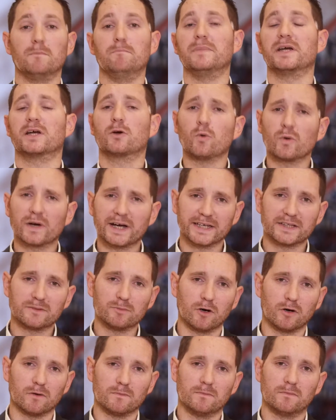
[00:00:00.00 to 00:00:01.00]
Mais
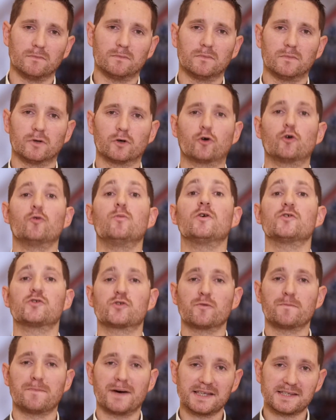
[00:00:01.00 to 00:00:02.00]
concrètement, comment
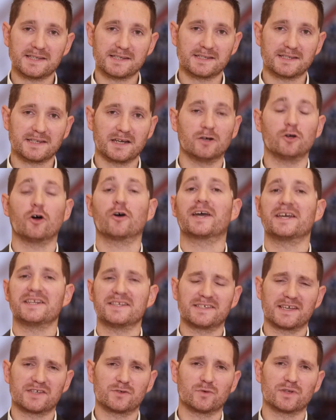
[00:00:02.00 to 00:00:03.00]
se passe
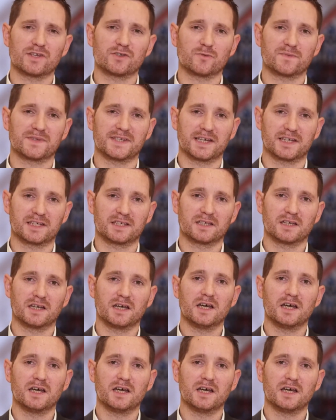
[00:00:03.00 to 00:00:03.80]
l'organisation des obsèques